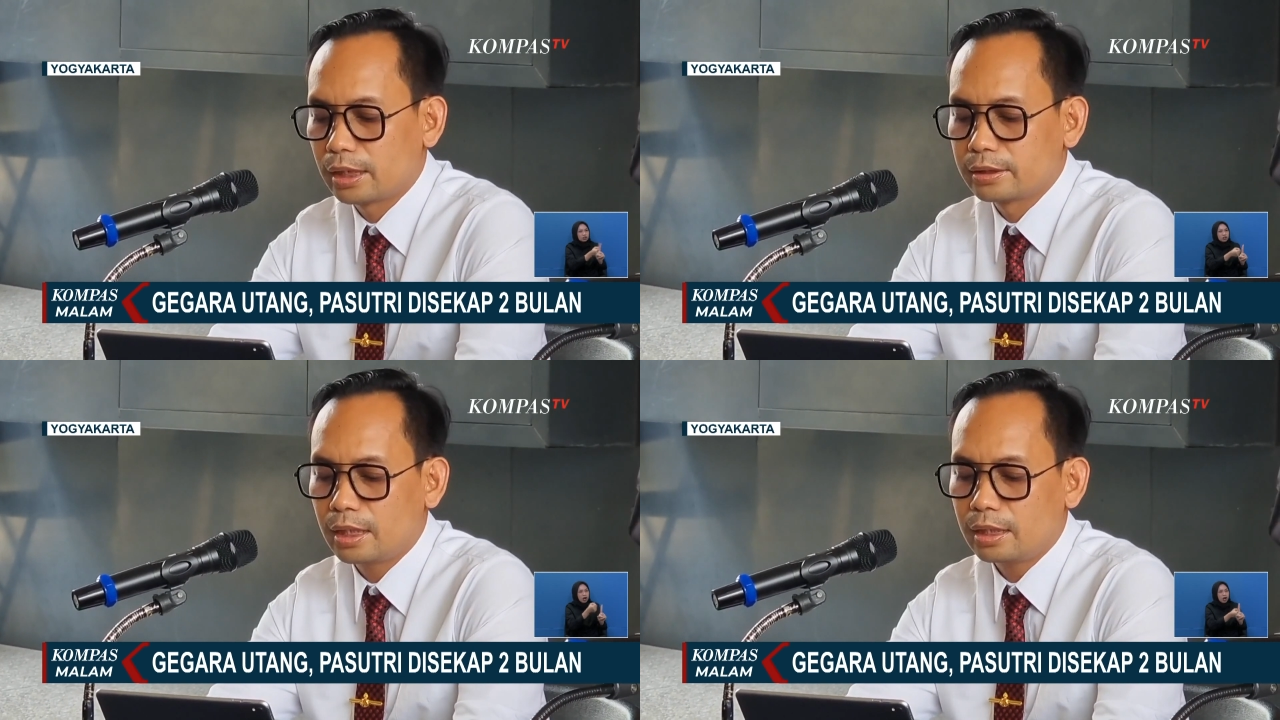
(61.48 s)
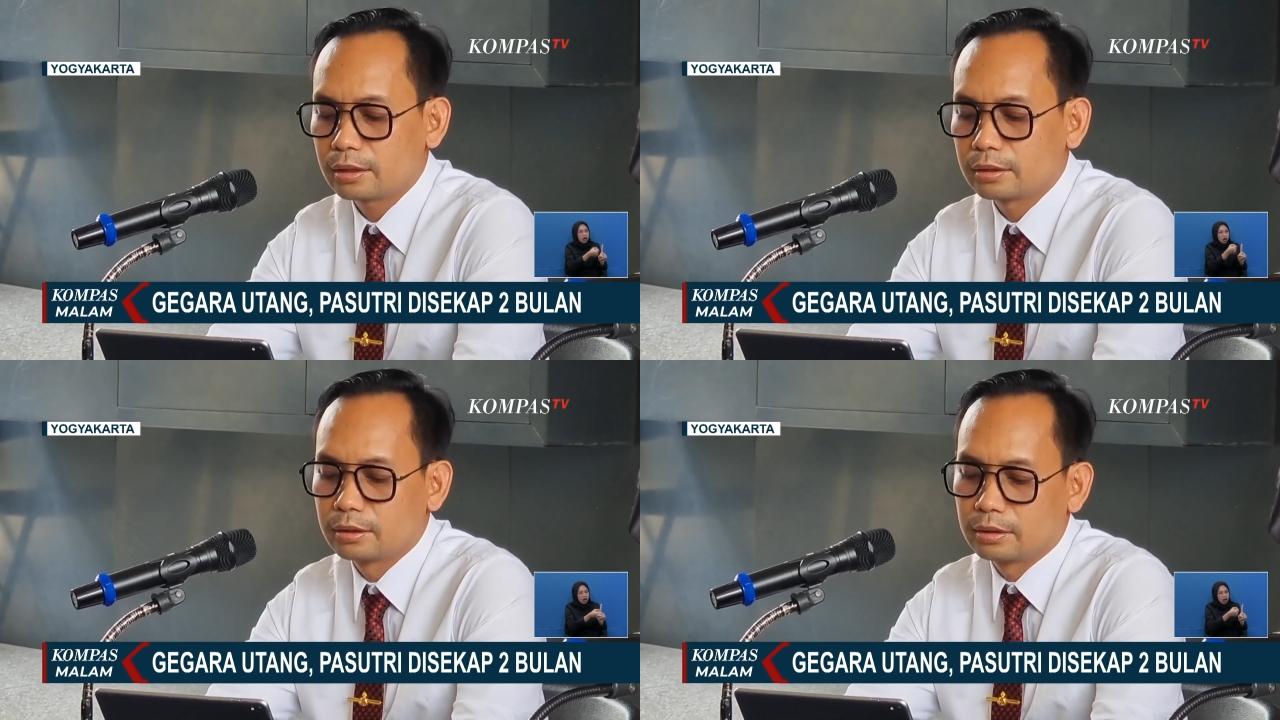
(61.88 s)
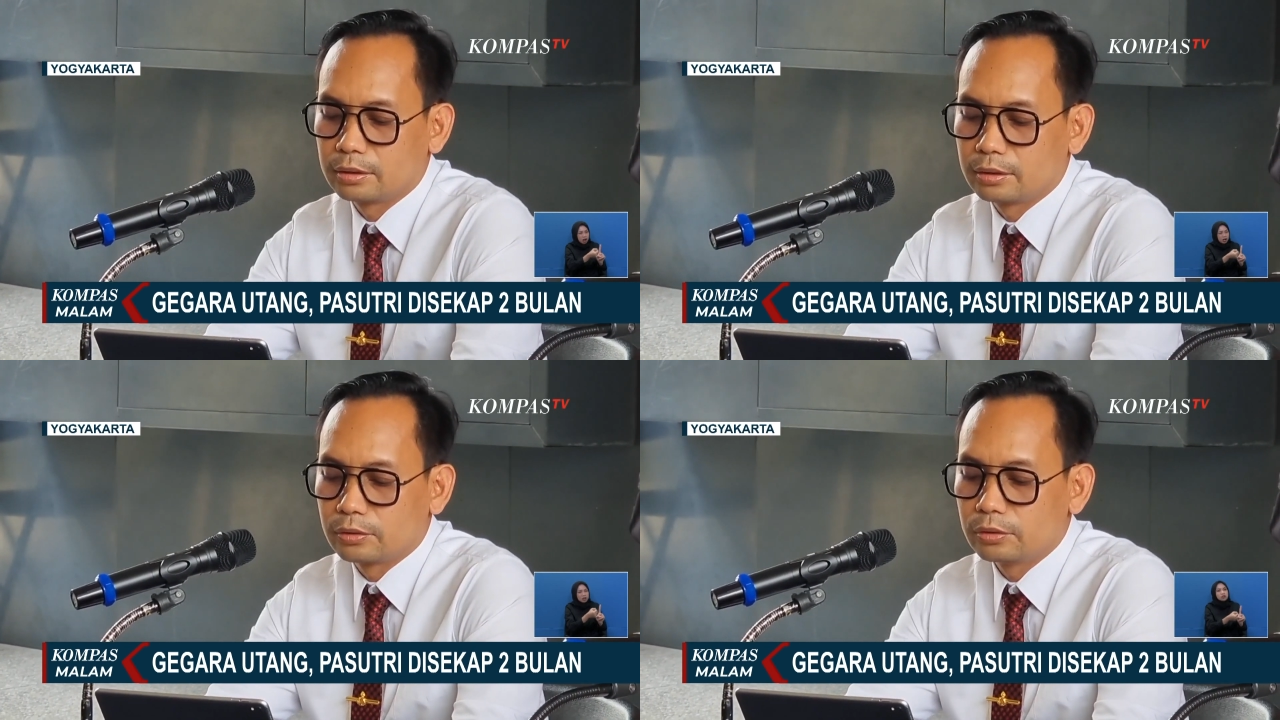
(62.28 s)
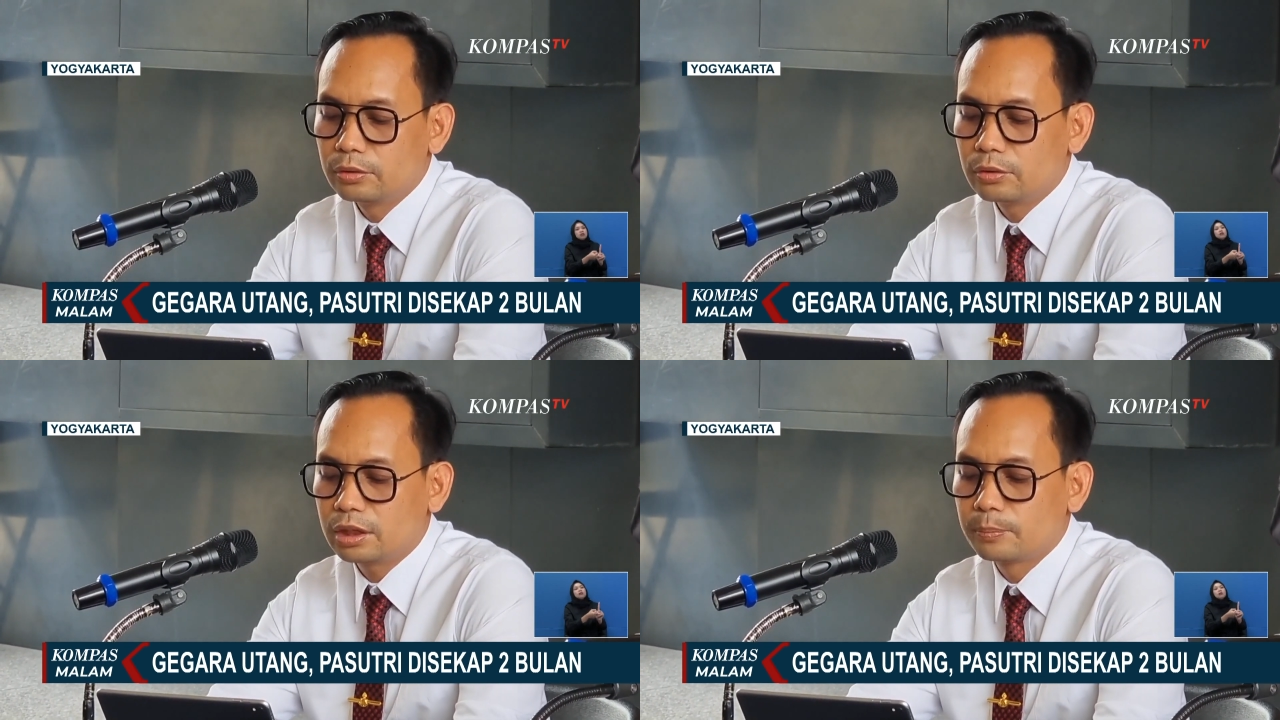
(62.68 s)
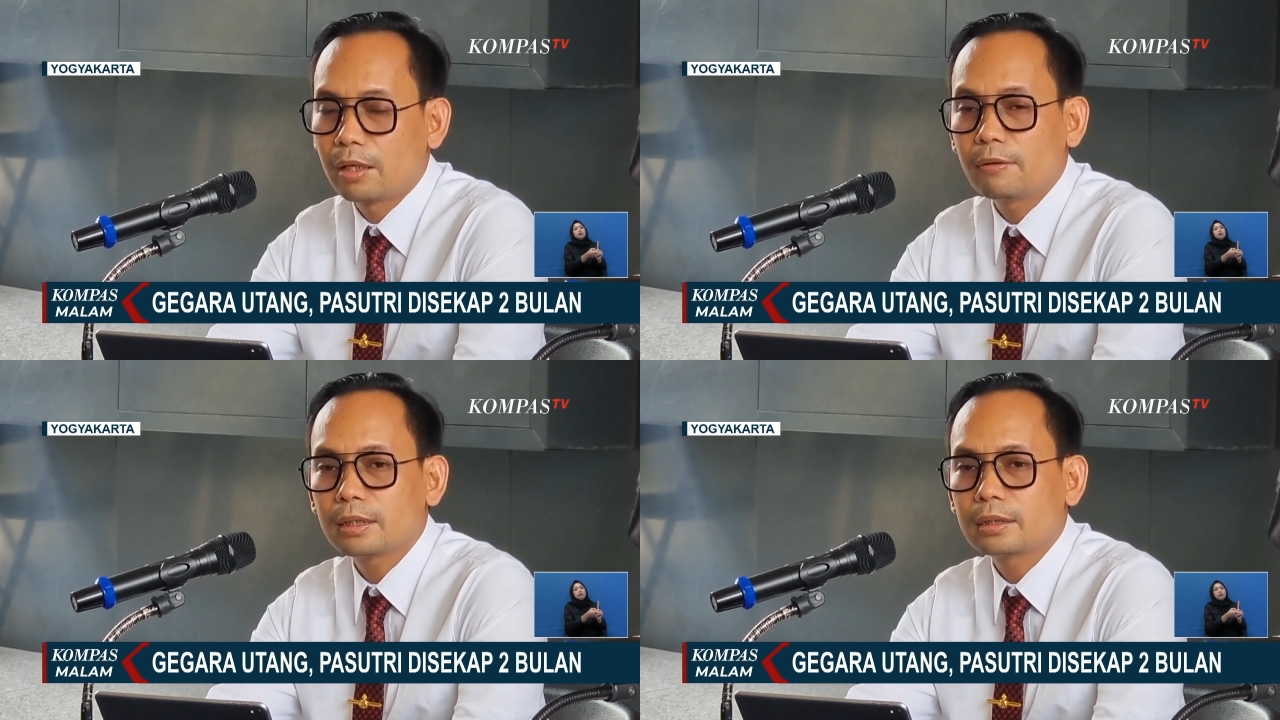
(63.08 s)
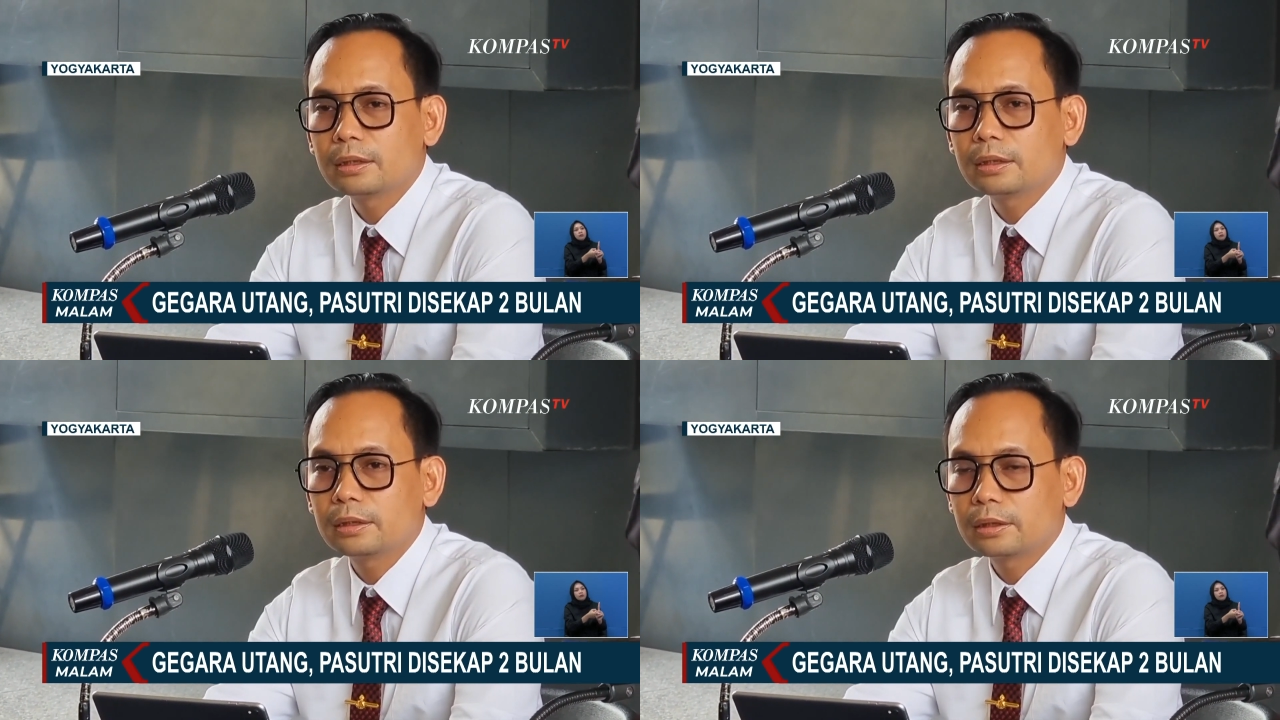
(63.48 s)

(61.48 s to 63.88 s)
diajak untuk dibawa ke